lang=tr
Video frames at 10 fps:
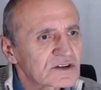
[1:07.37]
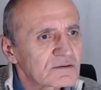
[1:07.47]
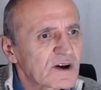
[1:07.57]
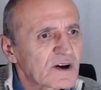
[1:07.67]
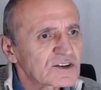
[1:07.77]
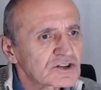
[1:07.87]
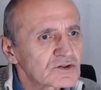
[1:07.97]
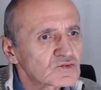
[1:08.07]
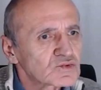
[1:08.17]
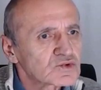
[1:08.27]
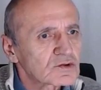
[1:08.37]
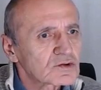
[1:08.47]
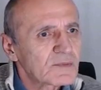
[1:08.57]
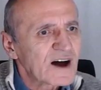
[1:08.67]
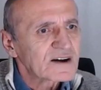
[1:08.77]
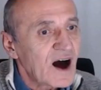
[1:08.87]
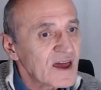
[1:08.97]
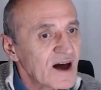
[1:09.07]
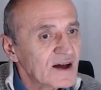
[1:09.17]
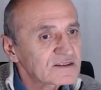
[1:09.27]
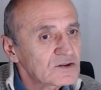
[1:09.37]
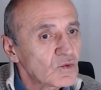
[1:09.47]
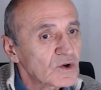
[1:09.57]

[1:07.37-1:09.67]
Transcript: tırmanışını durdurmak hayati